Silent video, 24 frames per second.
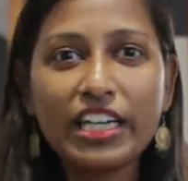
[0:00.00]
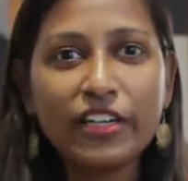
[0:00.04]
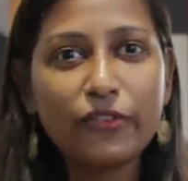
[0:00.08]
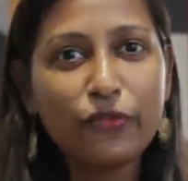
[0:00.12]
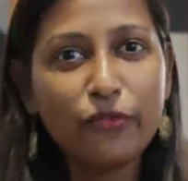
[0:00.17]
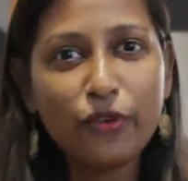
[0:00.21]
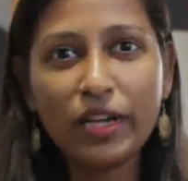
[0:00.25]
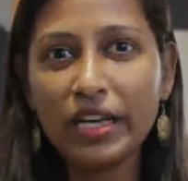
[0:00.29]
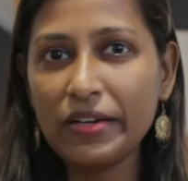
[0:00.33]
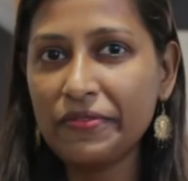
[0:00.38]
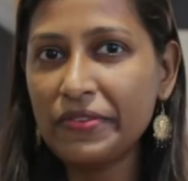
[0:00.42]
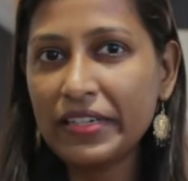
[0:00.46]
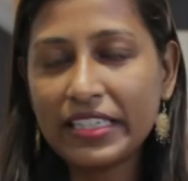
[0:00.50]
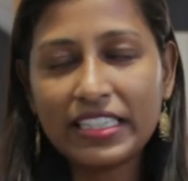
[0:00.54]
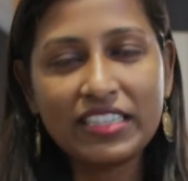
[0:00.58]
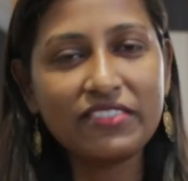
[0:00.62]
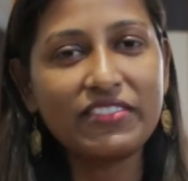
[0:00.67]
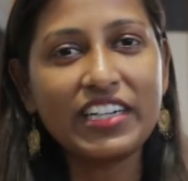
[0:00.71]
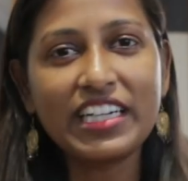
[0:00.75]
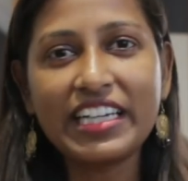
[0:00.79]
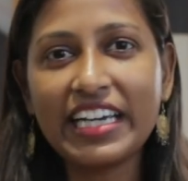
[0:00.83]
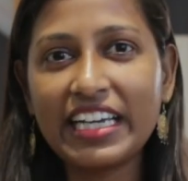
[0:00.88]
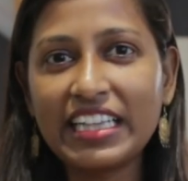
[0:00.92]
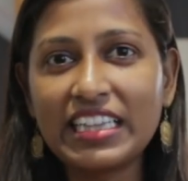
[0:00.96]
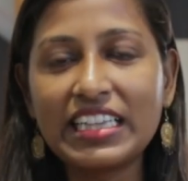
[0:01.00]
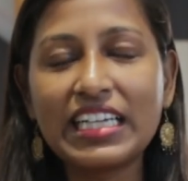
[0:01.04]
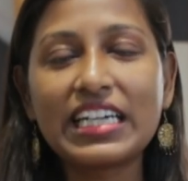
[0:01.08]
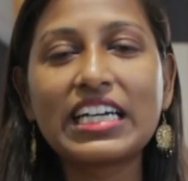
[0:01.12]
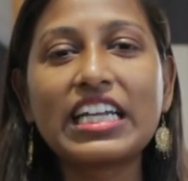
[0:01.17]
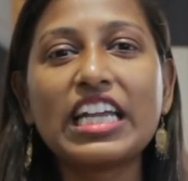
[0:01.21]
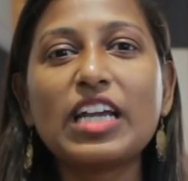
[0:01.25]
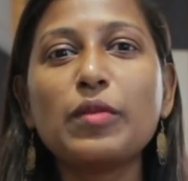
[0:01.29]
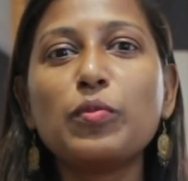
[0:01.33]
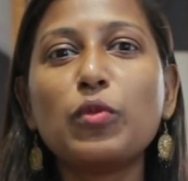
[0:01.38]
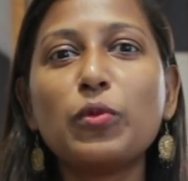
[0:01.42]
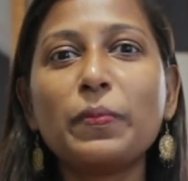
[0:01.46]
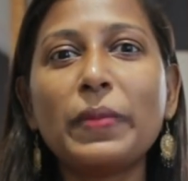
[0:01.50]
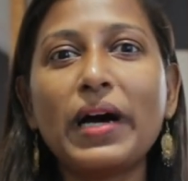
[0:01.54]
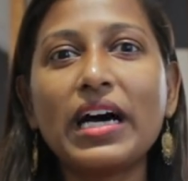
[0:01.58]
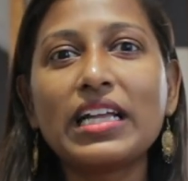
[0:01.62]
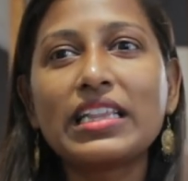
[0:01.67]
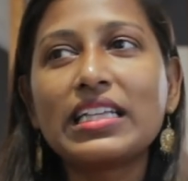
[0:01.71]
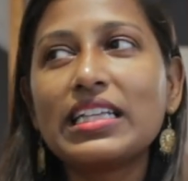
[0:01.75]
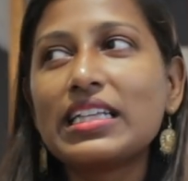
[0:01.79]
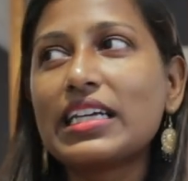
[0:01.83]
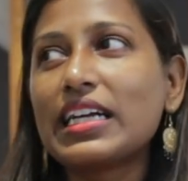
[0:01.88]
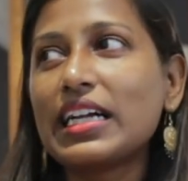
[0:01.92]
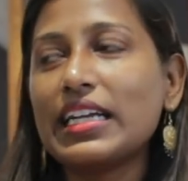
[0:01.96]
இவ்வளோ எஃபெக்டிவாக நான் எந்த க்ரீமும்
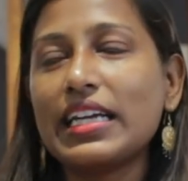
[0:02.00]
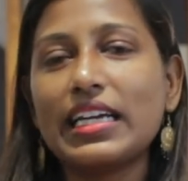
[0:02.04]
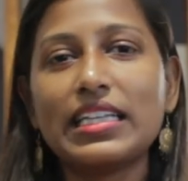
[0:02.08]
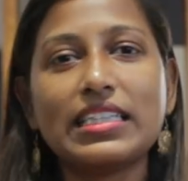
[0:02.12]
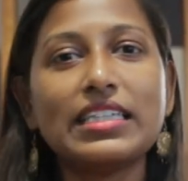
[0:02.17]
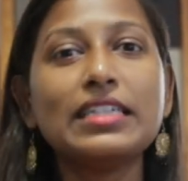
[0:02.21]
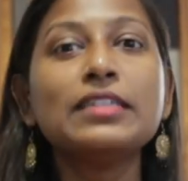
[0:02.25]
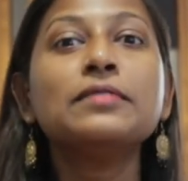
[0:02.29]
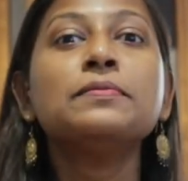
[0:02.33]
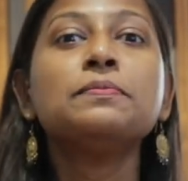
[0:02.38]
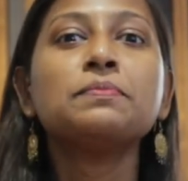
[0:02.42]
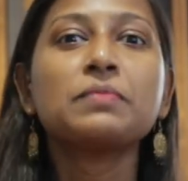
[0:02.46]
பார்த்தது கிடையாது